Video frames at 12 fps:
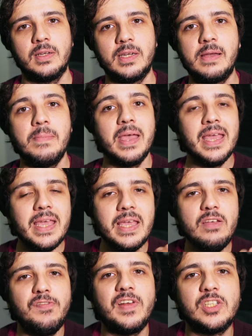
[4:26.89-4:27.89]
Né?
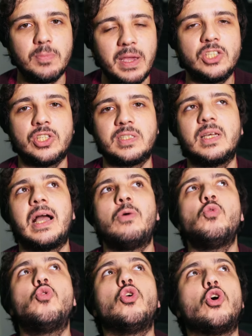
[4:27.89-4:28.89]
E infelizmente, assim,
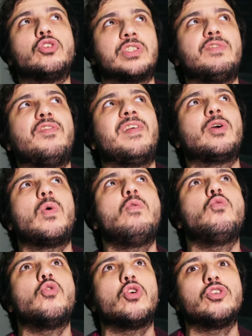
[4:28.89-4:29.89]
o grosso, você vai falar qual
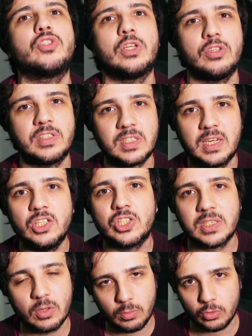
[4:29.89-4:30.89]
é o grosso das nossas
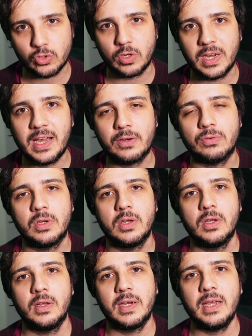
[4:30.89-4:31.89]
críticas ao Bolsonaro,
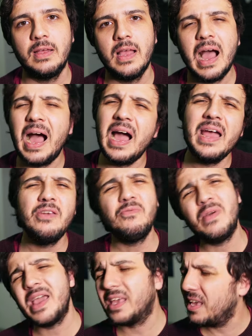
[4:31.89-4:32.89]
né? Ah,
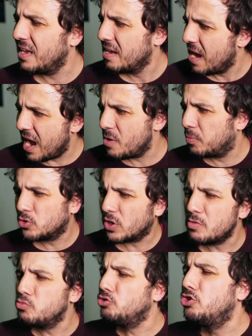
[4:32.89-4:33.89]
não é que ah, o
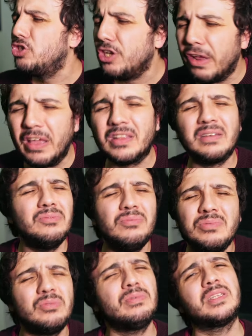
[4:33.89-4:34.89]
Bolsonaro é muito de direita,
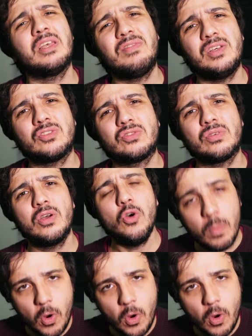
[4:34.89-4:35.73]
nunca, nunca teve isso.